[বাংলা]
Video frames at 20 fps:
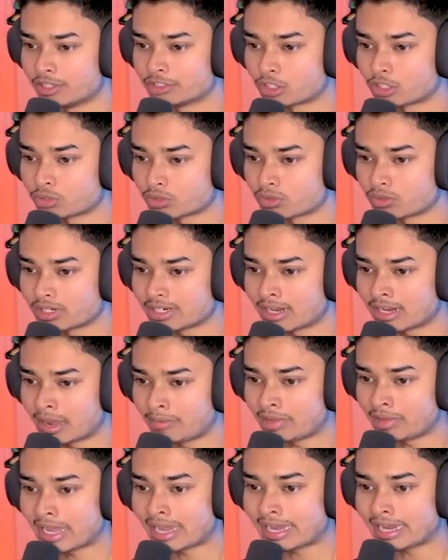ততক্ষণে না
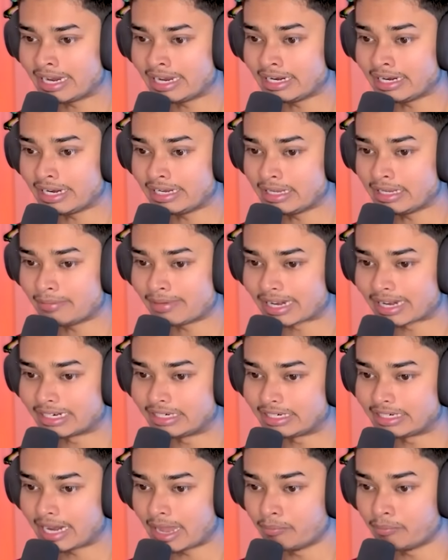আমি এখানে ইয়ে বানাই
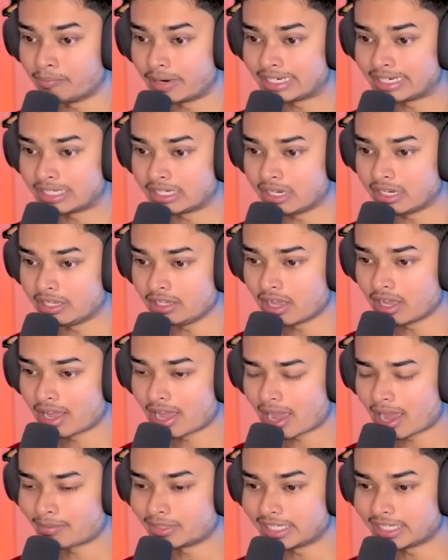ট্র্যাপ বানিয়ে নিই
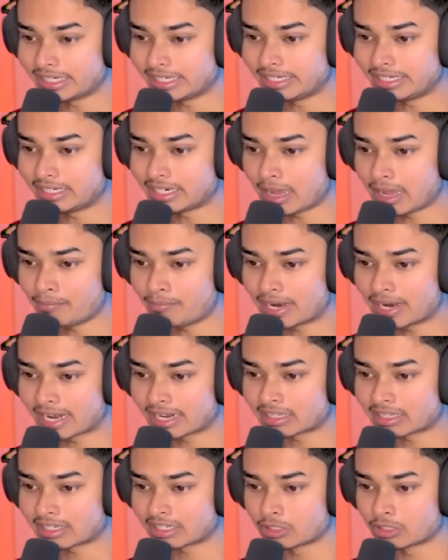আমি দেখি ট্র্যাপ
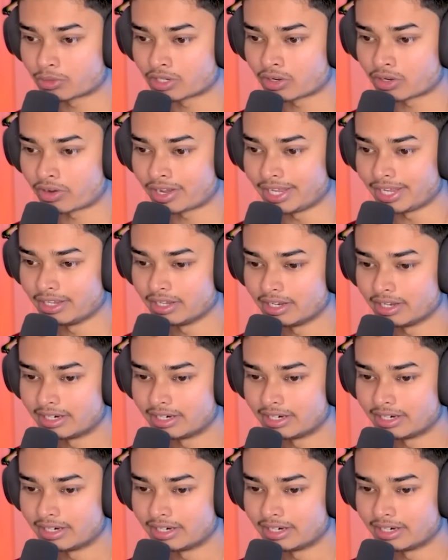বানাতে কি করে হয়